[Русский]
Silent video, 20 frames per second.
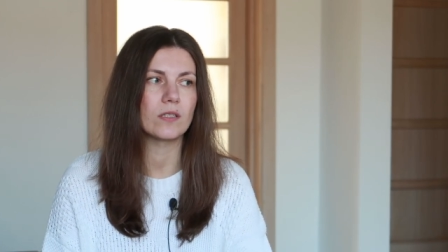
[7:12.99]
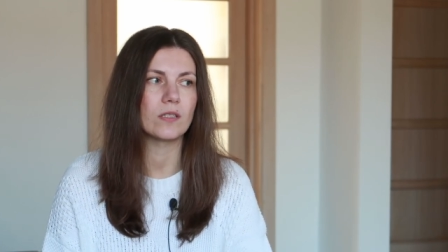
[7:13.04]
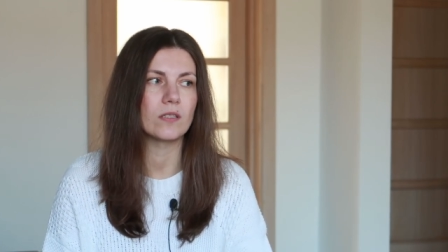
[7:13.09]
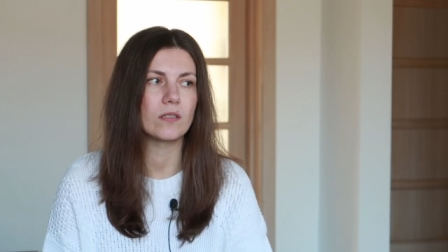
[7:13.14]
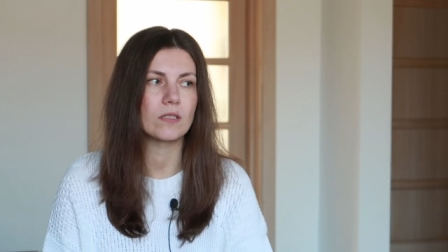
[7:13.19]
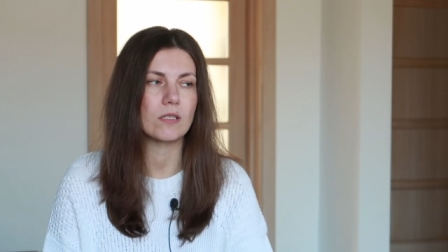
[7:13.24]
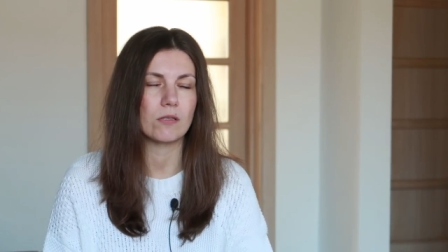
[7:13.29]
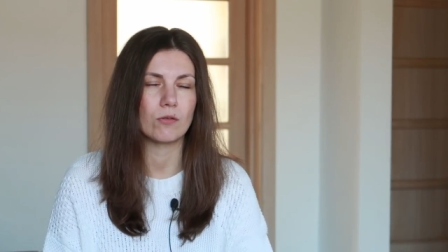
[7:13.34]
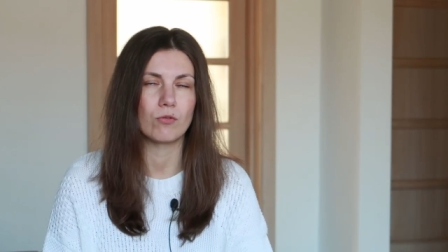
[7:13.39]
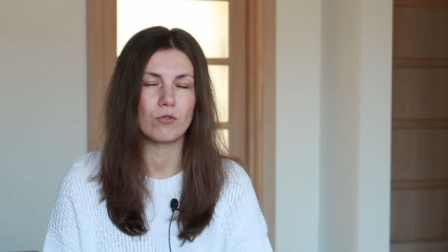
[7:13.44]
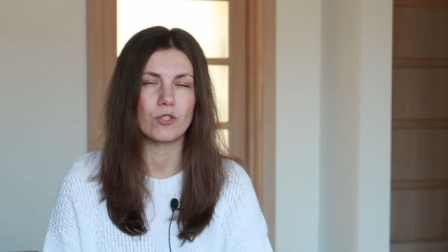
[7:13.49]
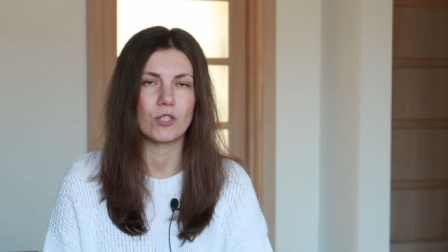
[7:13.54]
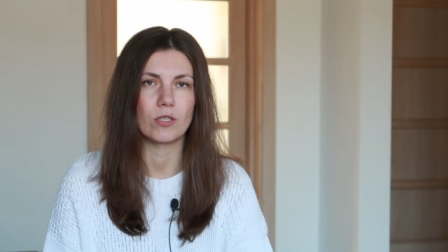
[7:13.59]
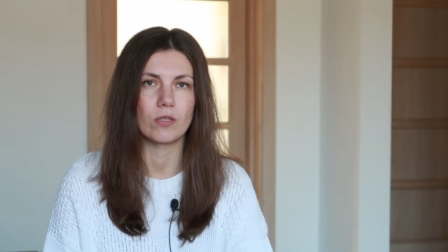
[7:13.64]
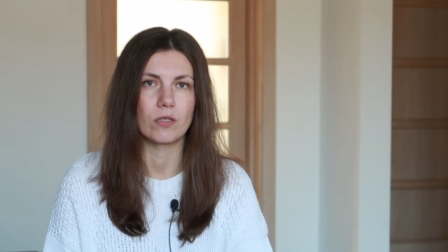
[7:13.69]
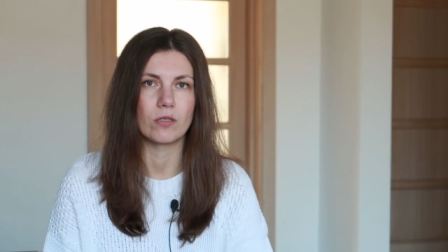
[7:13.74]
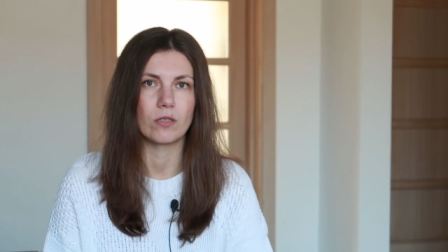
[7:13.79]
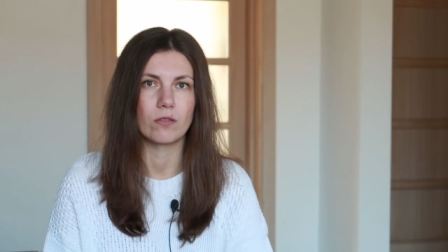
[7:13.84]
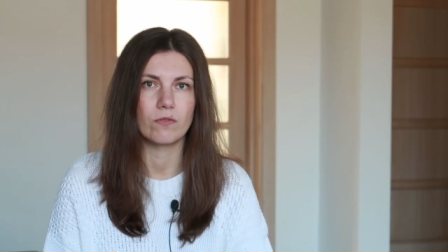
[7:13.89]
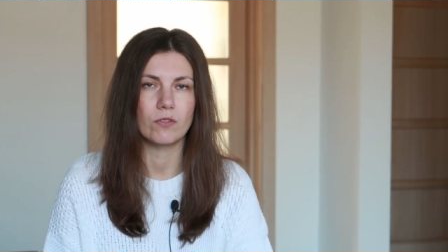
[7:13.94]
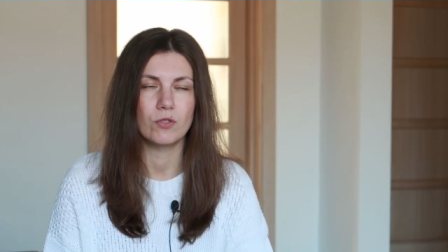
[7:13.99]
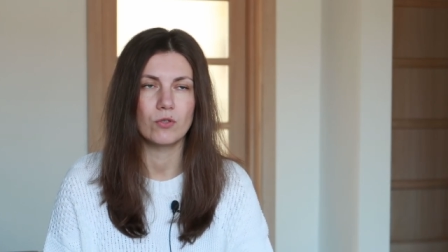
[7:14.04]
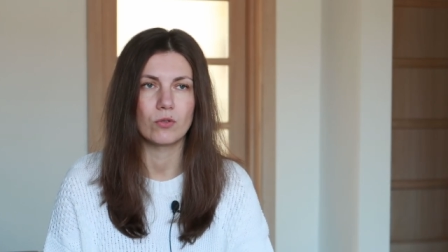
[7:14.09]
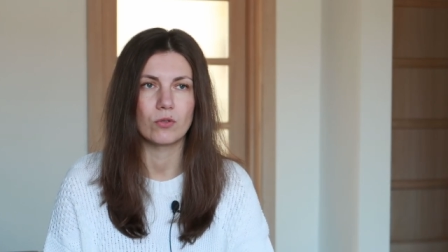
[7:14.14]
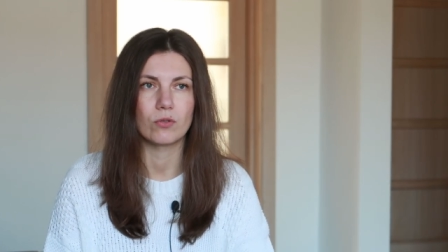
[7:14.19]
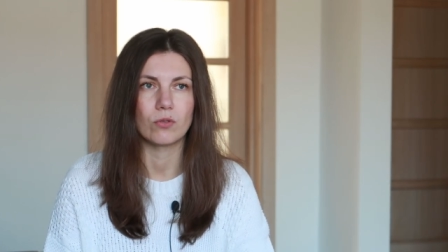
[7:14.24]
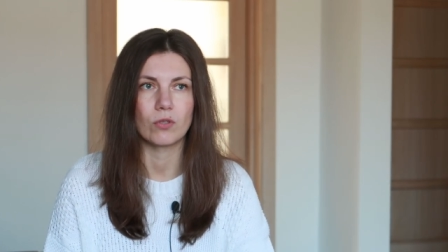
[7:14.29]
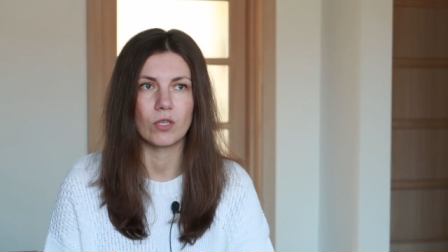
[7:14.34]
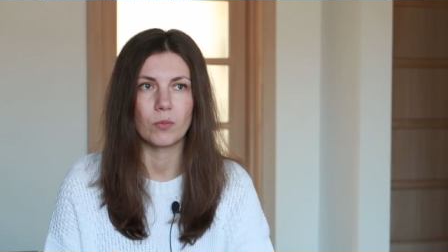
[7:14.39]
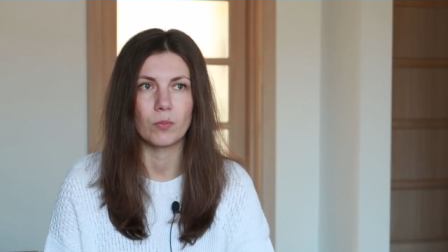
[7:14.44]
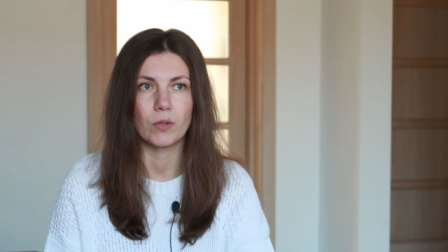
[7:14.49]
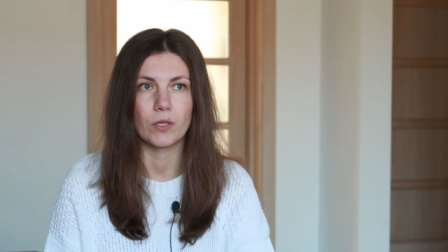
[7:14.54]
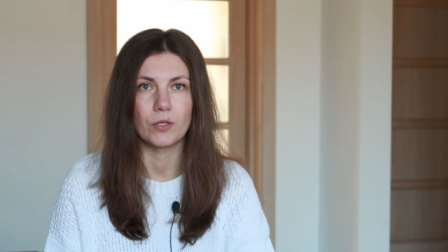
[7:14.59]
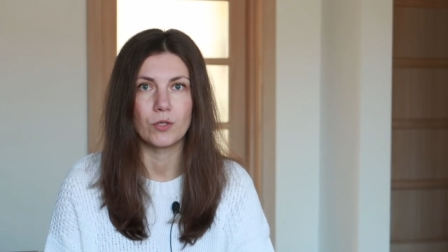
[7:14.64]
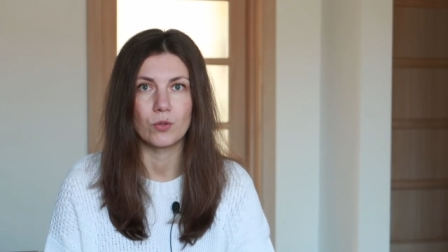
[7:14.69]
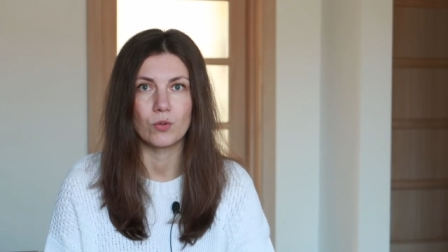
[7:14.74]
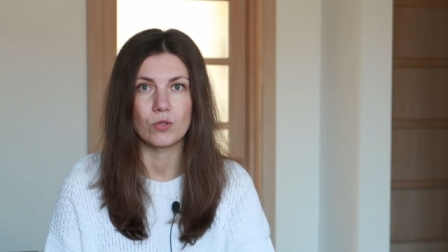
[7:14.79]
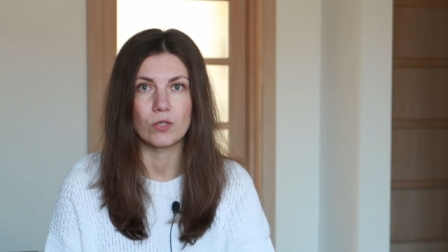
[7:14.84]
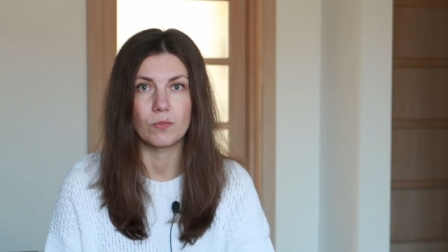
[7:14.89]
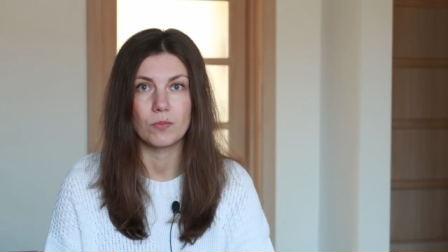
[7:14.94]
И следующее, наверное, видео, которое я
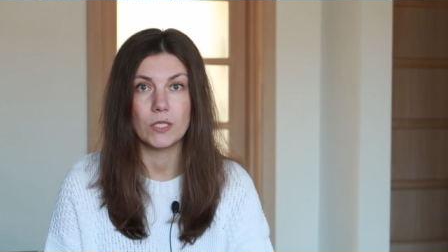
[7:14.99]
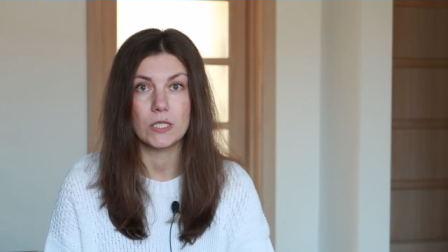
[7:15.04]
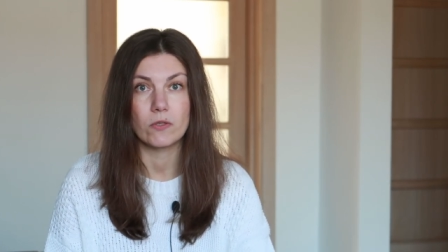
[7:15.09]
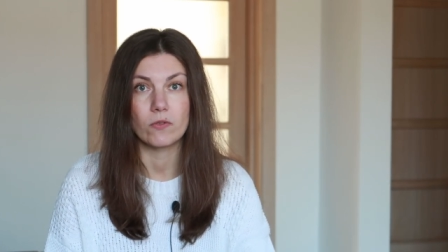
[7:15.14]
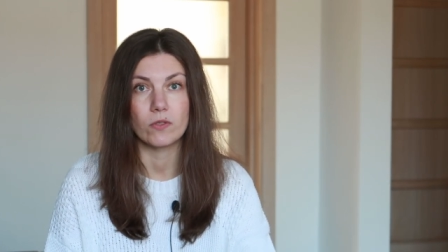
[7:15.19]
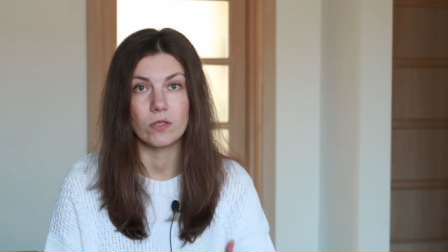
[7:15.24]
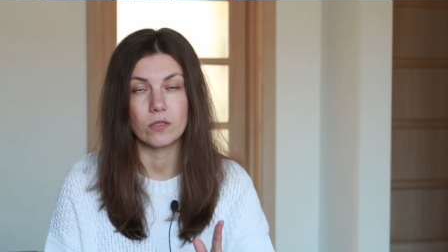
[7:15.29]
планирую записывать,